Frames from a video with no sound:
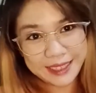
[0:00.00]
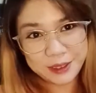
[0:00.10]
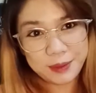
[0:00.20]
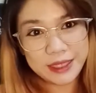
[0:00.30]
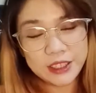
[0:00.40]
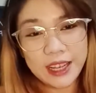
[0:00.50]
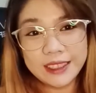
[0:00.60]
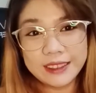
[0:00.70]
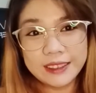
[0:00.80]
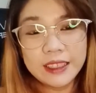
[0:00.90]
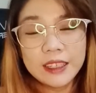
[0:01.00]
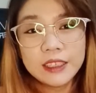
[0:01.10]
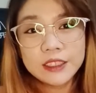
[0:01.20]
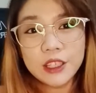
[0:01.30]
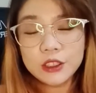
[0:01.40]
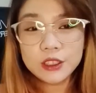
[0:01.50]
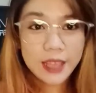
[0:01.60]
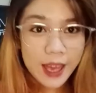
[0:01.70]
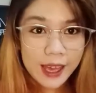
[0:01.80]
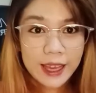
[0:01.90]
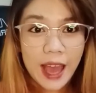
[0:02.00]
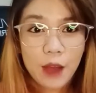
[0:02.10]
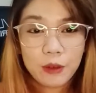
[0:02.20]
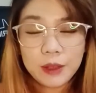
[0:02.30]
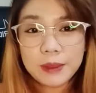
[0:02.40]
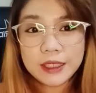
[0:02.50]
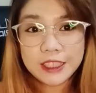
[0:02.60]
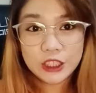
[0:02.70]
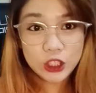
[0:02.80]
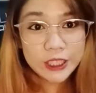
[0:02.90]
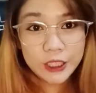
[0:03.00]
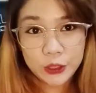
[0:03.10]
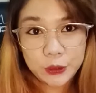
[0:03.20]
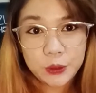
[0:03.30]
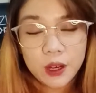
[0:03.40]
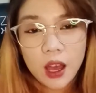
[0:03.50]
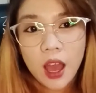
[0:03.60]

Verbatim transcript: to my channel. So today, I will be teaching you